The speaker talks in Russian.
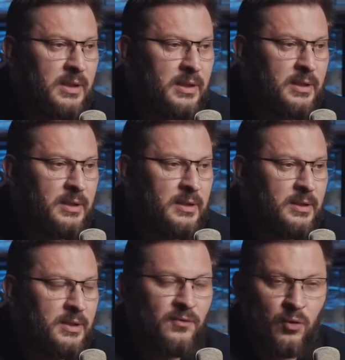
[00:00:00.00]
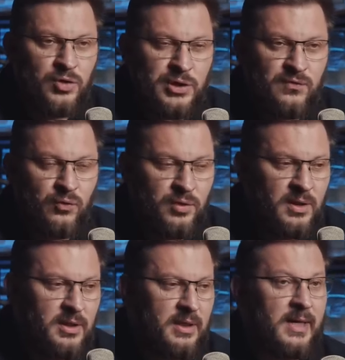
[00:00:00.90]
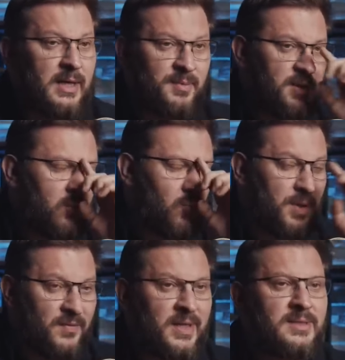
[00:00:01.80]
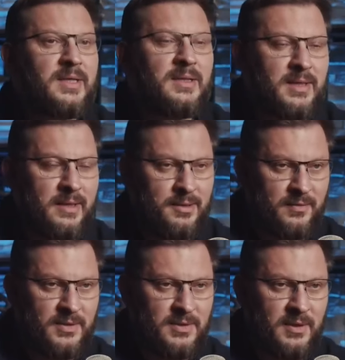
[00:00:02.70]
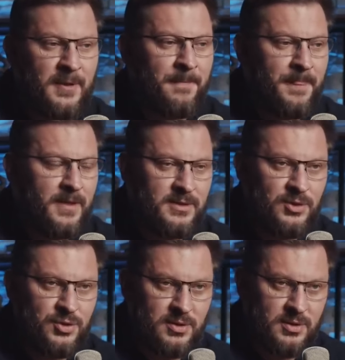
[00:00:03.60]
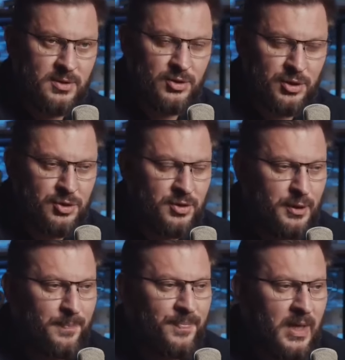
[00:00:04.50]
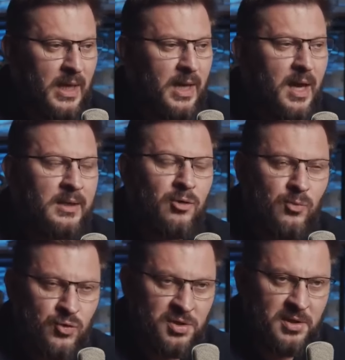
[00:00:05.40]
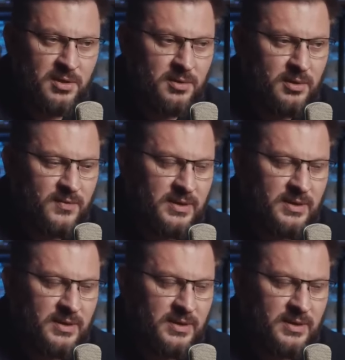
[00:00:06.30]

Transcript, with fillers: э, тревожность внутренняя, как мне управлять и контролировать, э, значит, э, женщиной. А как он может это делать? В